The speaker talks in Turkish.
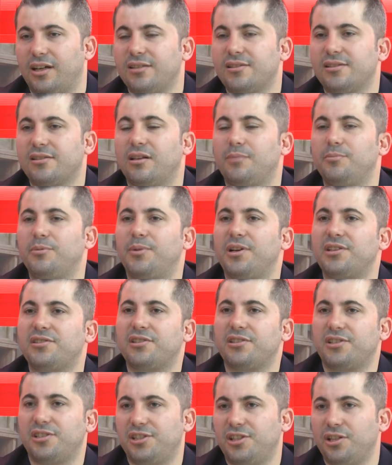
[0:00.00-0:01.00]
Asla bir
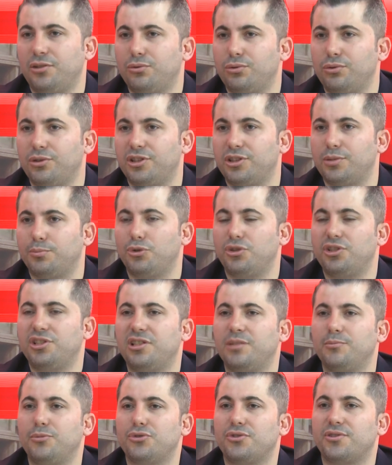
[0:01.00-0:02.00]
başka kişiye kullanılmıyor.
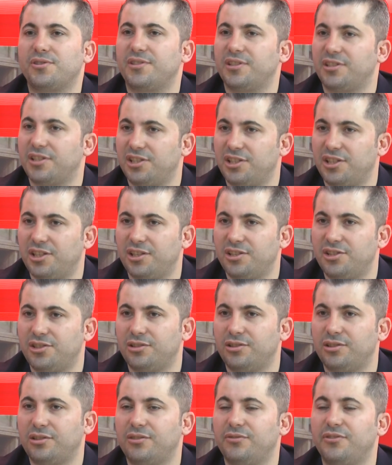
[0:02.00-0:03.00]
İşlem öncesinde kişiye
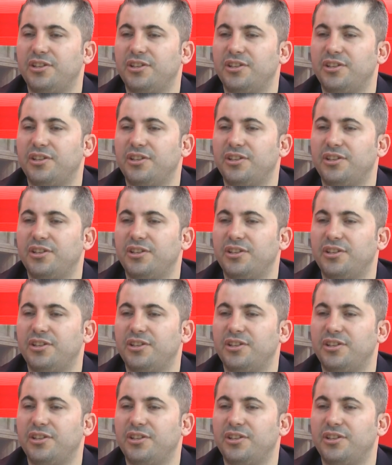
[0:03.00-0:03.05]
açılır